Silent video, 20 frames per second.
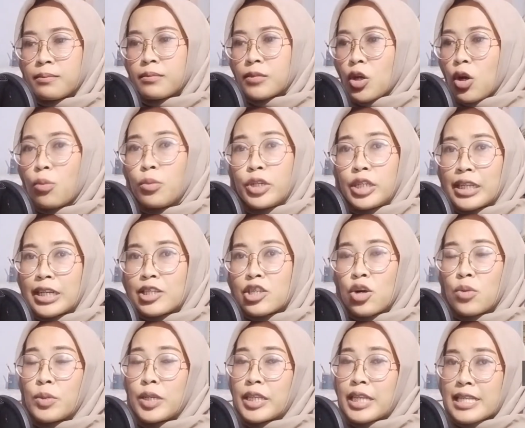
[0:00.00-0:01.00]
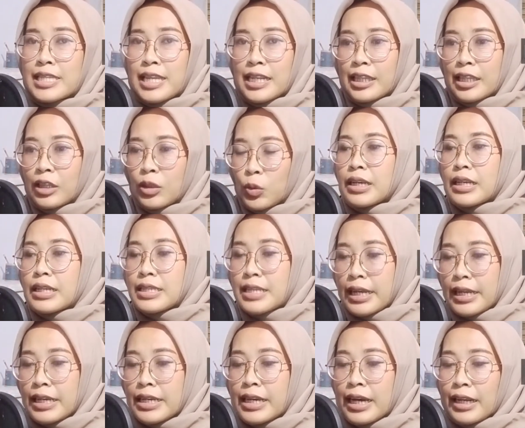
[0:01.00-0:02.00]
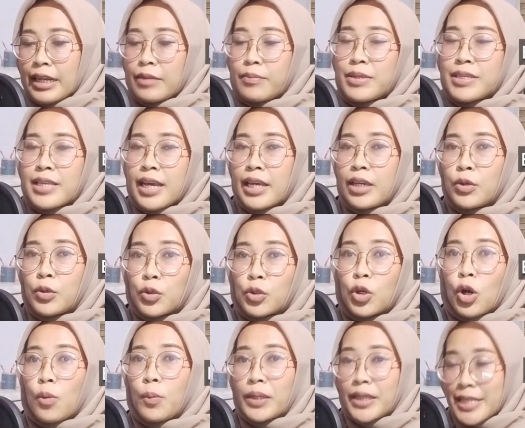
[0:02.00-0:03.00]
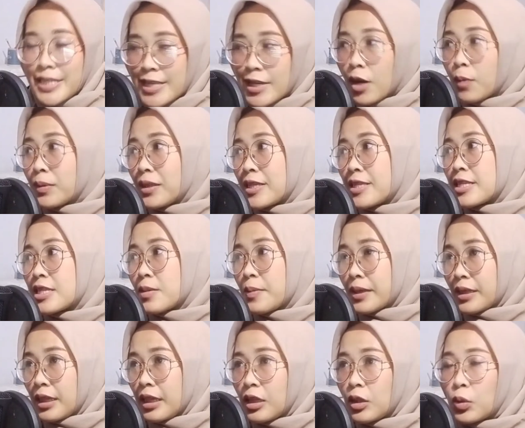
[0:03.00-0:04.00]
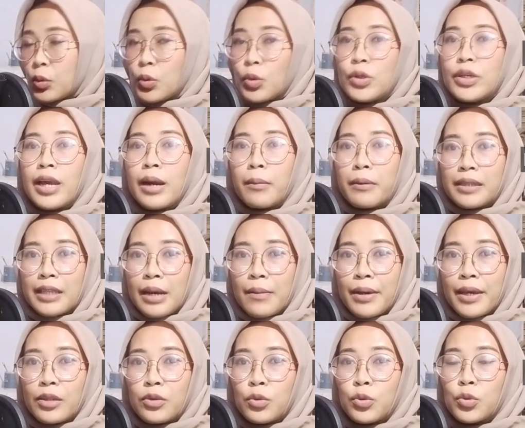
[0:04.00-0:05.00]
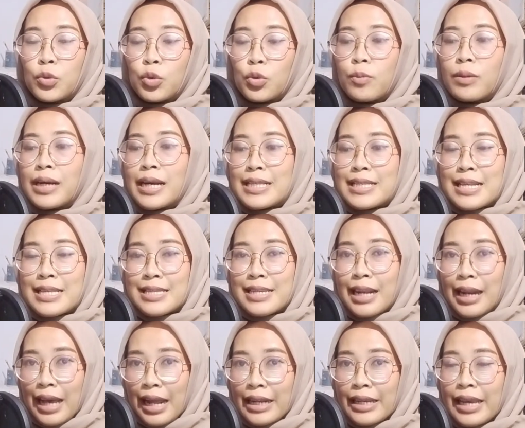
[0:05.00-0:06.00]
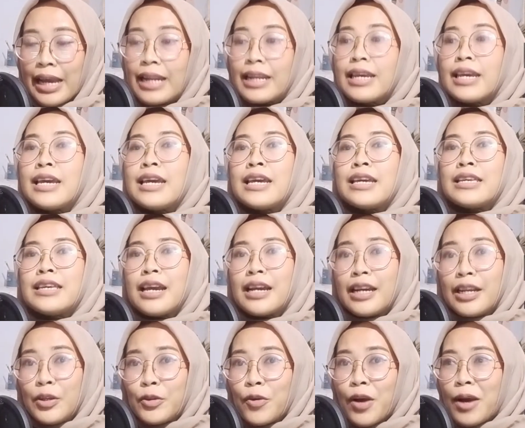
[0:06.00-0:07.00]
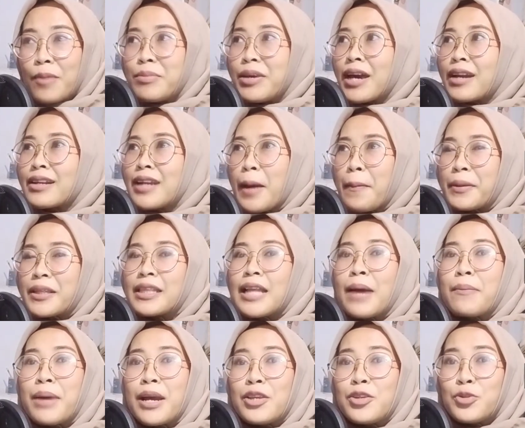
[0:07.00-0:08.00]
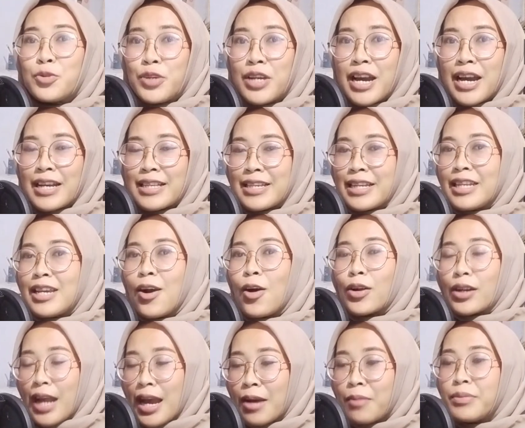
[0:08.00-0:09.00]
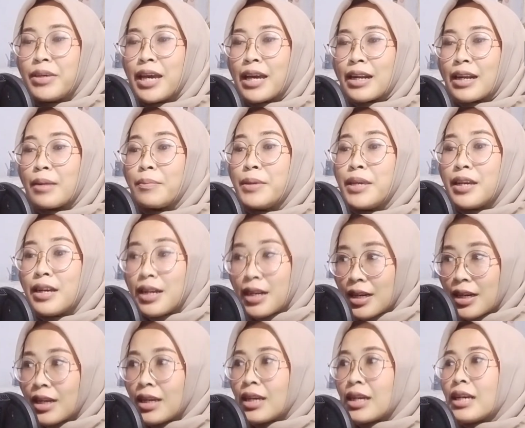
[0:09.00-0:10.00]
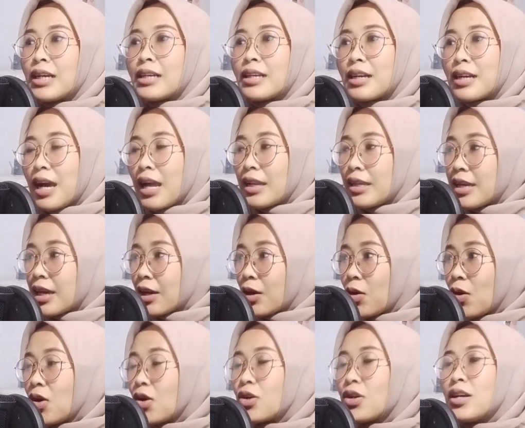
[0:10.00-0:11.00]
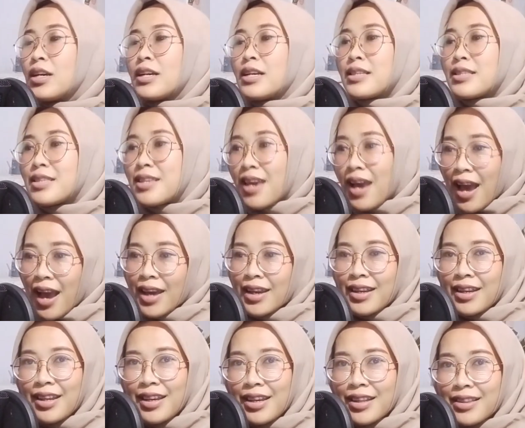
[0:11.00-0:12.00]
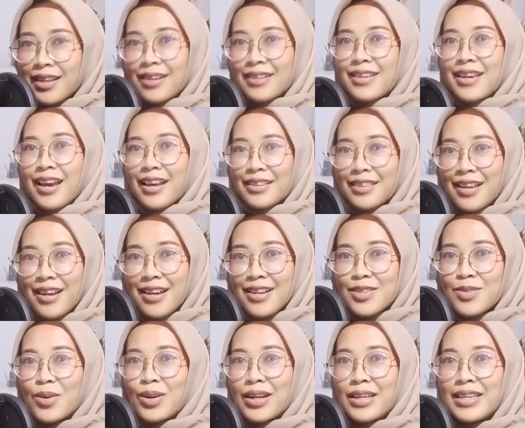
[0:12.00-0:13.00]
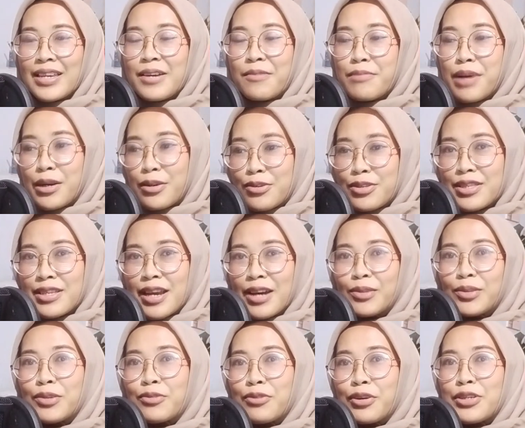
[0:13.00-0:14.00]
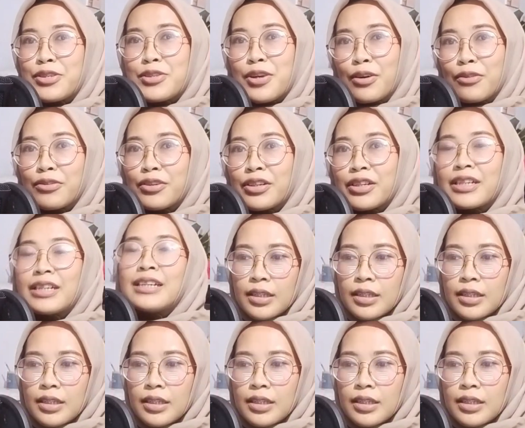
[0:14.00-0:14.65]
komunitas komunitas-komunitas tertentu. Jadi kalian bisa ikut kompetisi-kompetisi seperti itu. Yang pertama itu untuk mengasah skill kalian. Yang kedua biar dapat nama juga. Jadi orang biar lebih ngeh ke kalian. Oh, si A ini ternyata suaranya bagus ya untuk voice over.